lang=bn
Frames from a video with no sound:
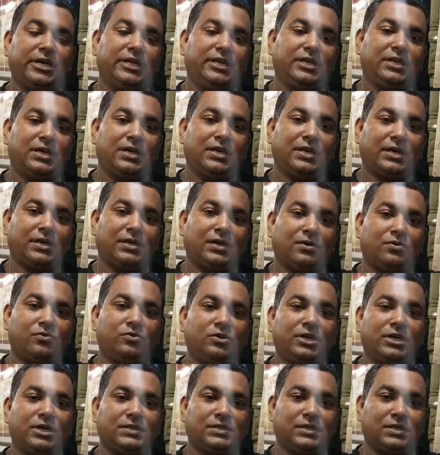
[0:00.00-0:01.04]
এরিয়ার একটা
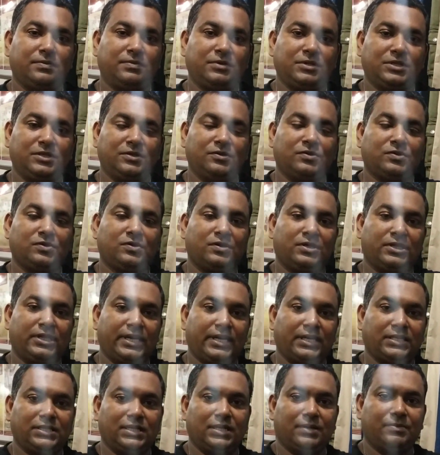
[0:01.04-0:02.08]
কুরিয়ার সার্ভিস ইউজ করে
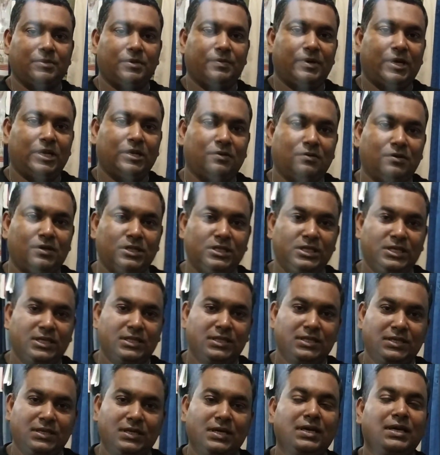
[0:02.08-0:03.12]
দেখা যায় আমরা মালগুলো দিয়ে
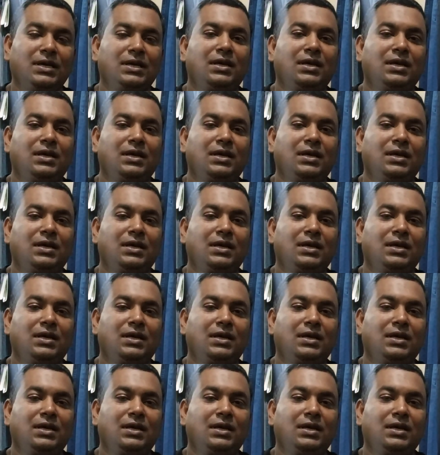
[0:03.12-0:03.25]
দিই